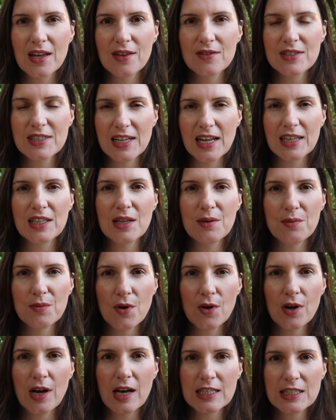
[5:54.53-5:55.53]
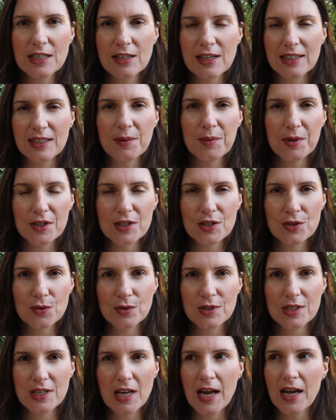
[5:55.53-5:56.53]
względem Boga, względem
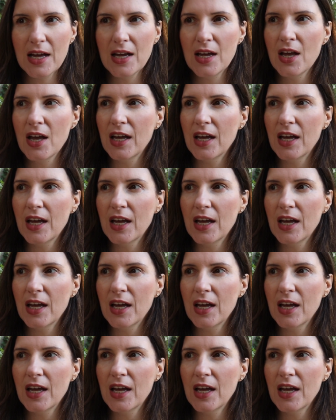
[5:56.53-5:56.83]
Chrystusa.